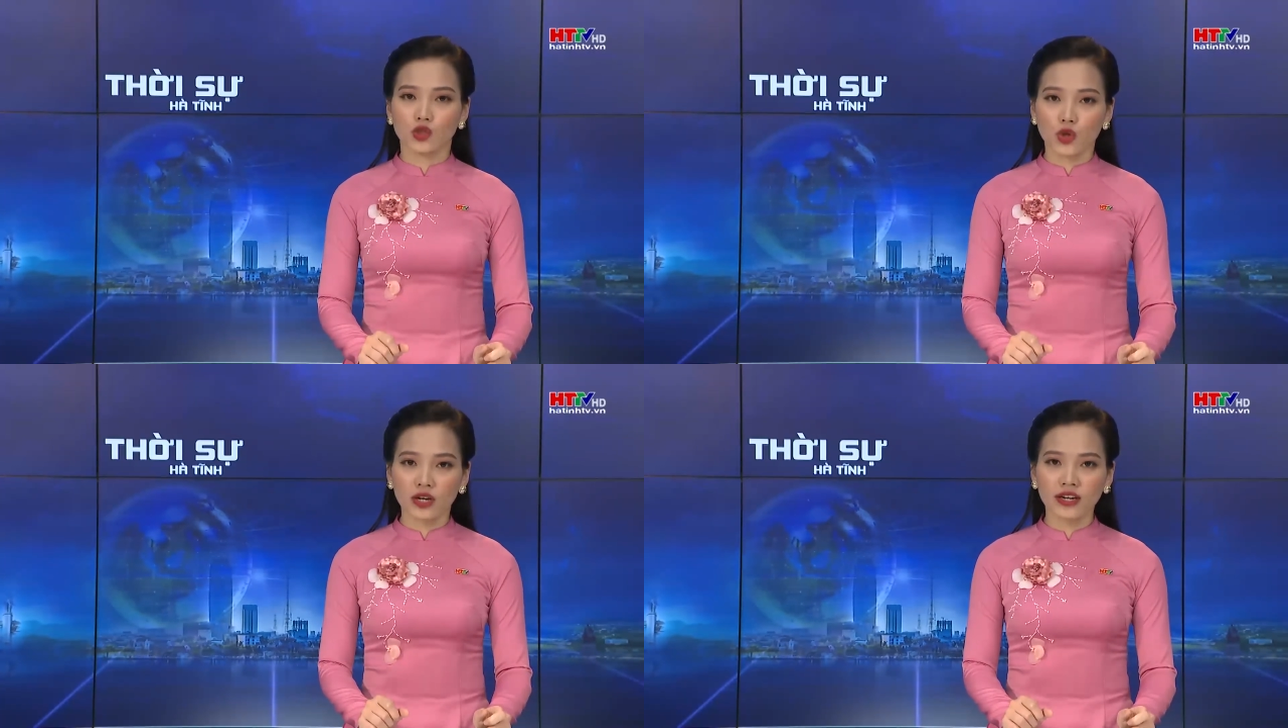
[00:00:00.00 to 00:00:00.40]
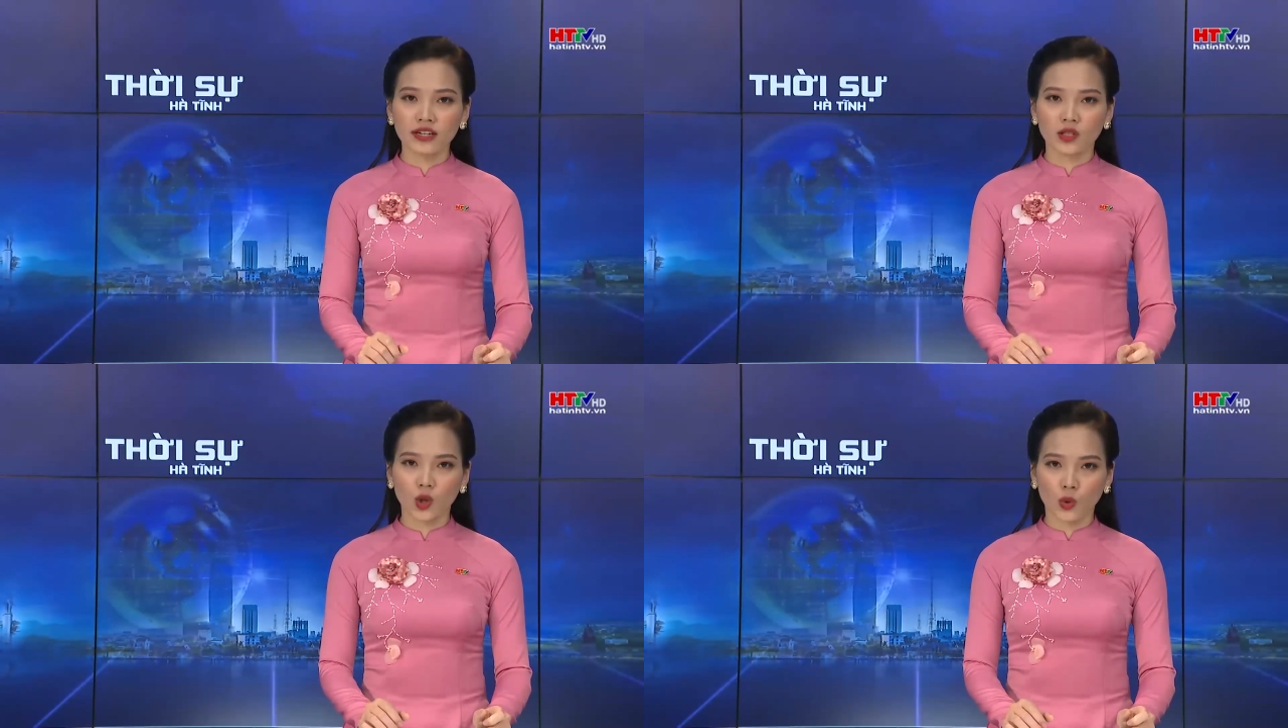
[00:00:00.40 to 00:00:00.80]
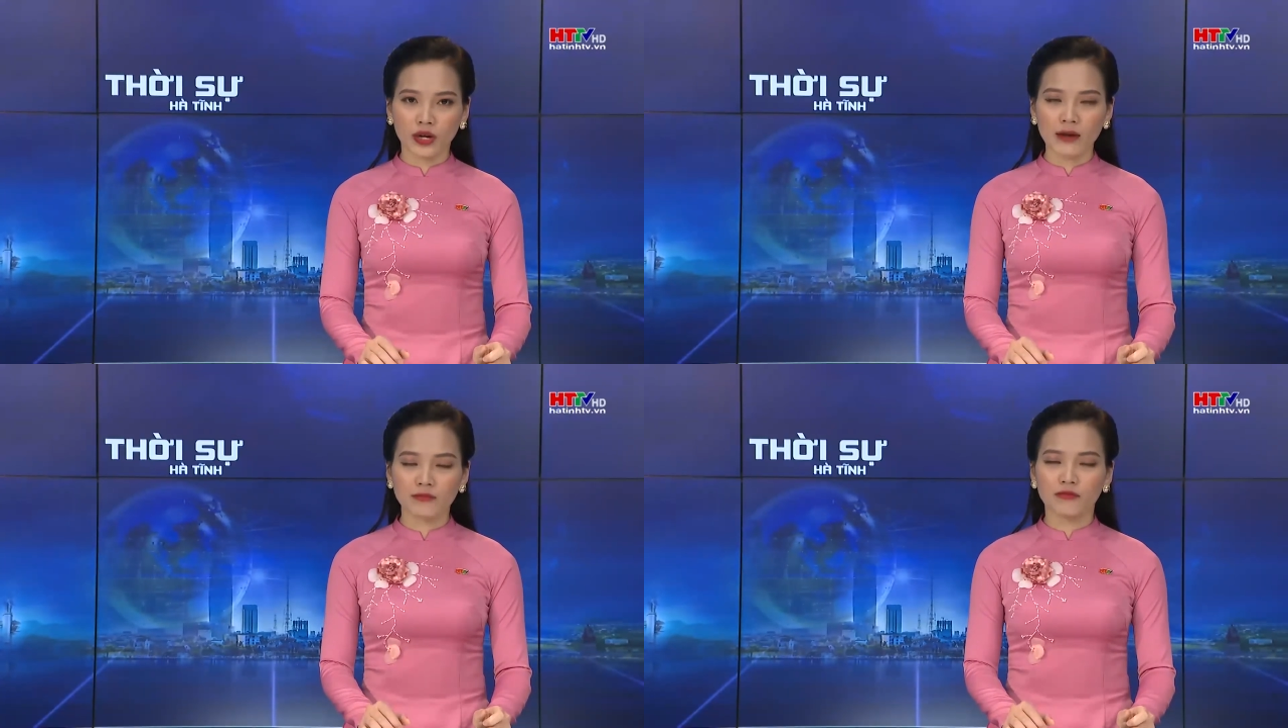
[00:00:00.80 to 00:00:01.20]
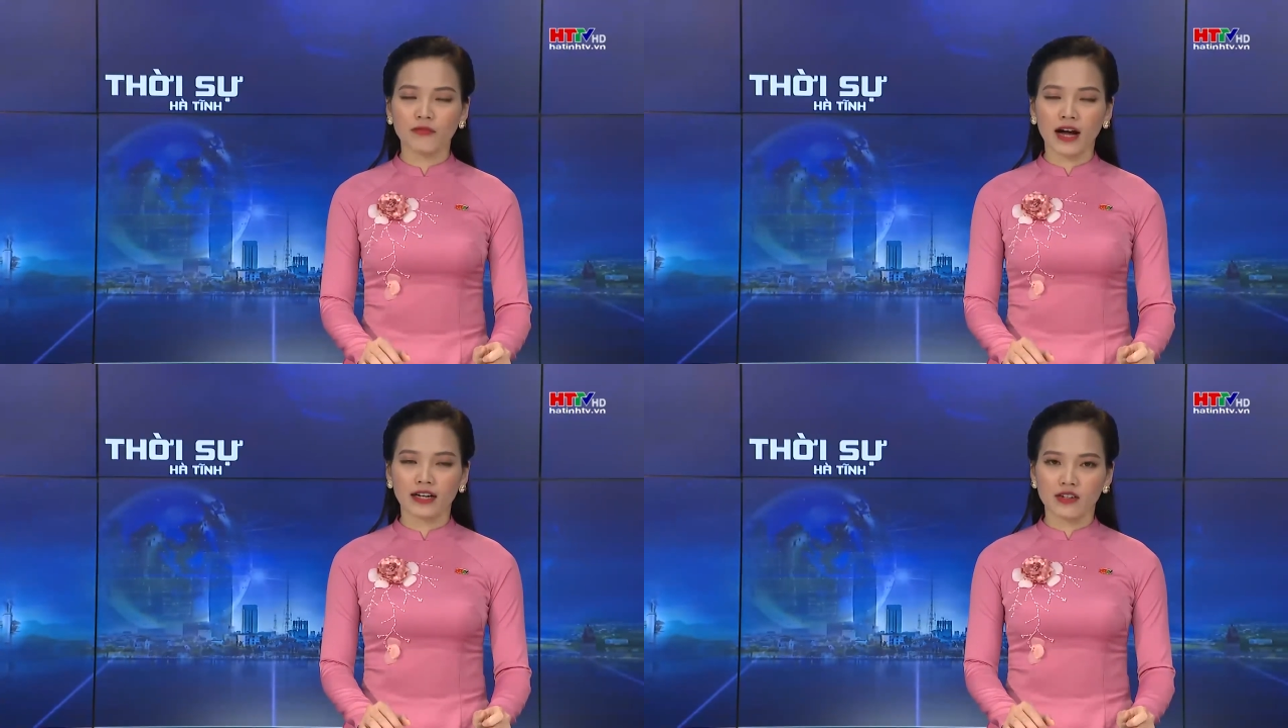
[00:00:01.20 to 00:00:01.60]
Xuân Liên, Cổ Đạm
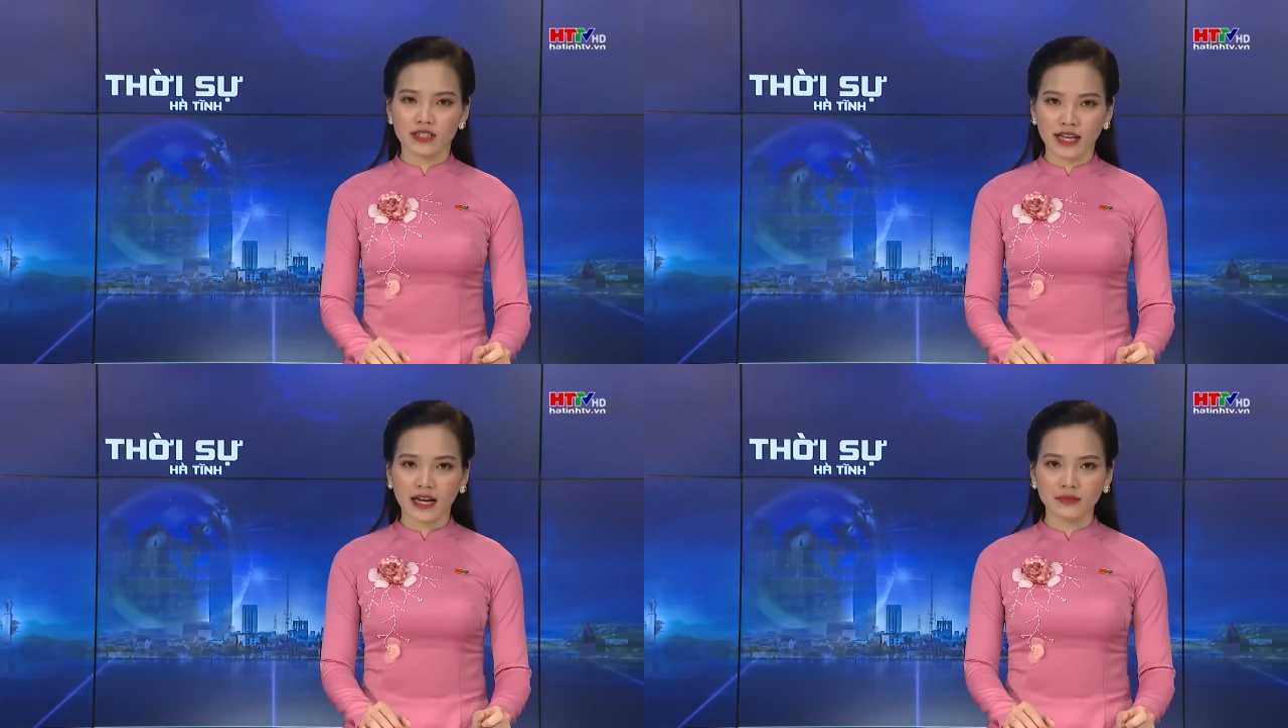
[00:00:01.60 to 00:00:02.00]
và Cương Gián.